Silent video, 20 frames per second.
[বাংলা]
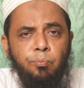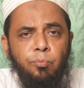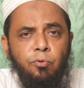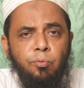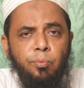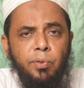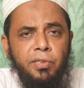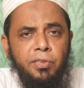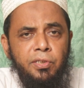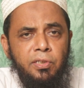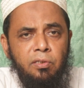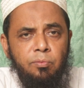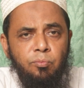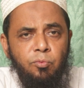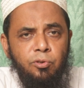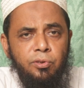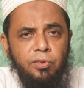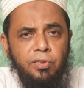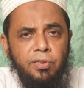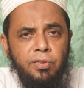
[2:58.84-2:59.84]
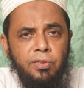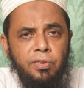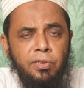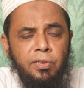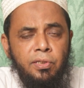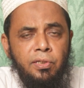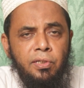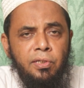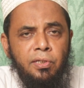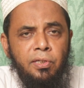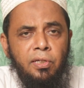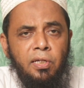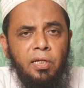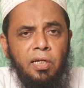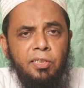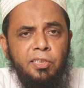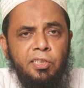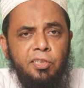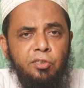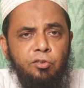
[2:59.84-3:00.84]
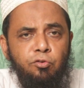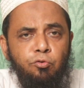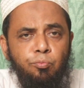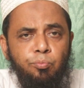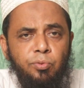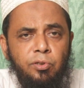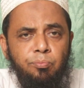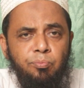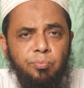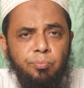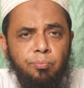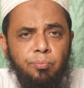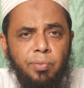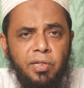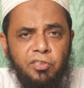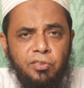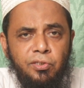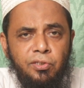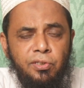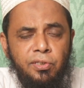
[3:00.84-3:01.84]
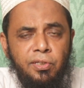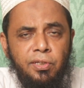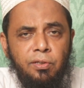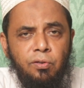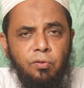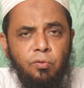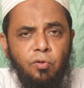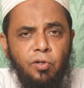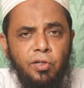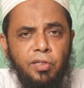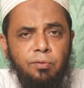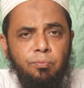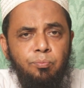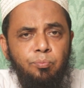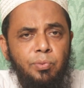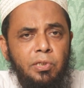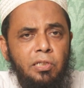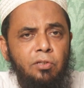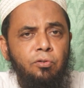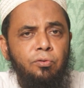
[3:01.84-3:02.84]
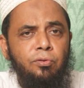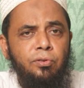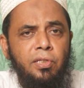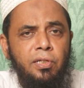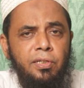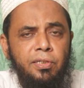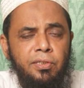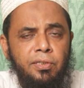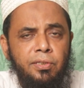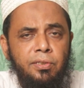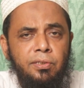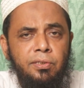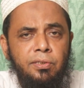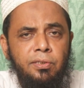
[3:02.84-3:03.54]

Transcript: প্রোবায়োটিকের মধ্যে হ্যাটারোট্রোপিক ব্যাকটেরিয়া কয়েক বিলিয়ন থাকে